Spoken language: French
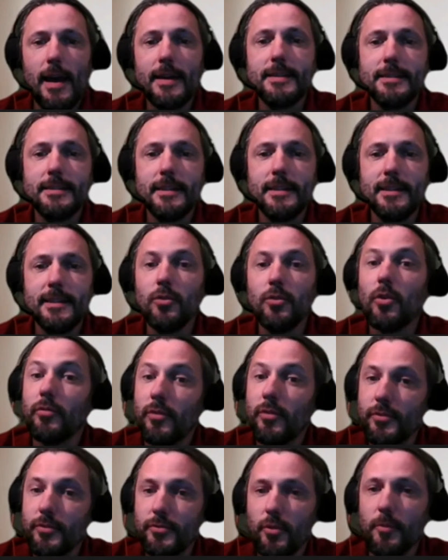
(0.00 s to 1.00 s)
à accéder aux
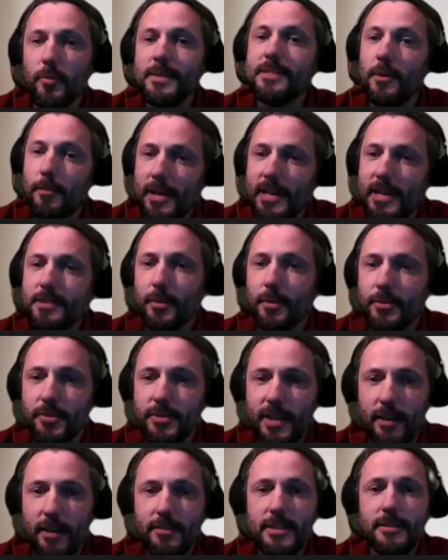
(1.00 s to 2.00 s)
conventions mises en place
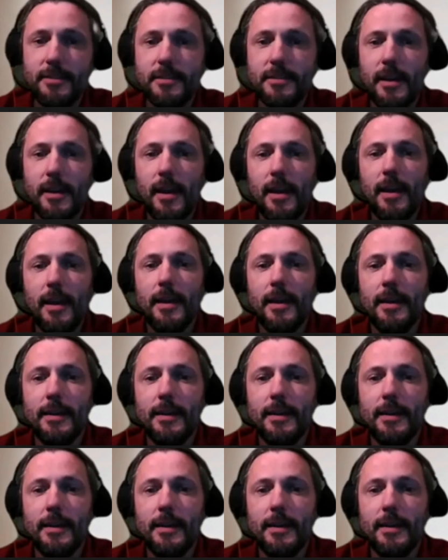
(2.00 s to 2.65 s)
pour ce service